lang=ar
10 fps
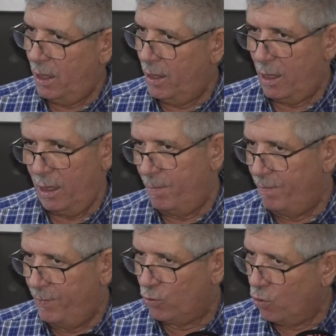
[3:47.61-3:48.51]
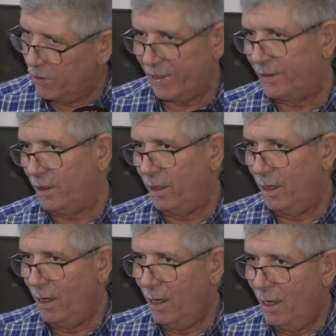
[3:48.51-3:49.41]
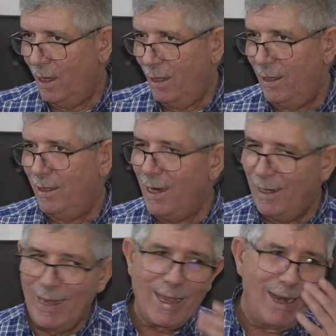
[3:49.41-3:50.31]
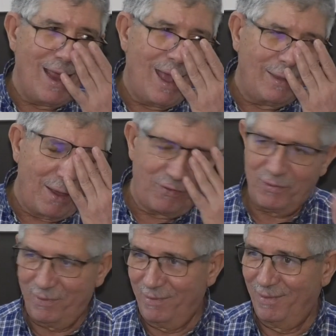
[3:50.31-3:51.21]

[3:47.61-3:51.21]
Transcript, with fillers: انا انا بكل صدق لان الا كان الهدف